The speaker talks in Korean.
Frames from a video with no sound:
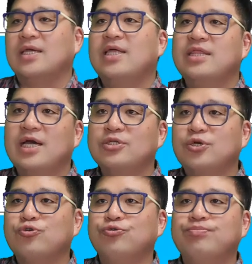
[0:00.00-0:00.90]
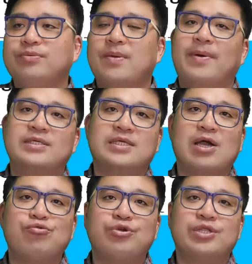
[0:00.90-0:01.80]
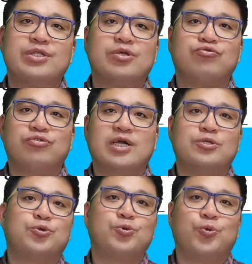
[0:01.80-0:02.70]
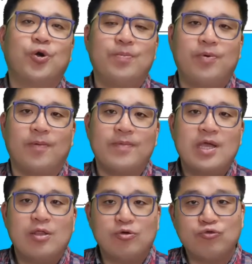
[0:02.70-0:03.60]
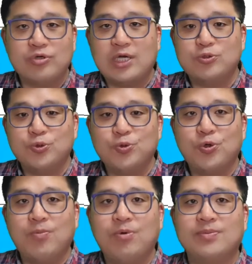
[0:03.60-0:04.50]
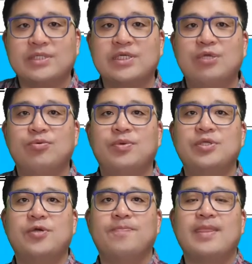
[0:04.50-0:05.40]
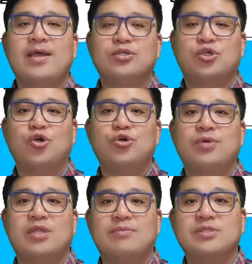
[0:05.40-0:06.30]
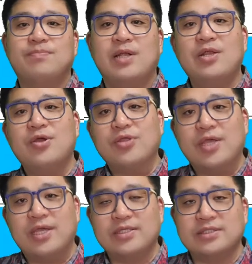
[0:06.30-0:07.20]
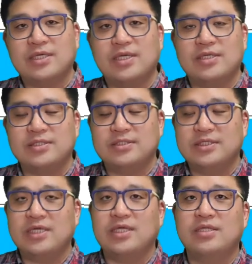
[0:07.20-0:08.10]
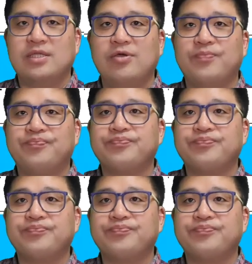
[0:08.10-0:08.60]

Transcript: 일상적 궁핍에 빠진 한국인들 국가 총동원법 그래서 국가 총동원법 자체를 보면요 1938년에 이제 시작이 되는데요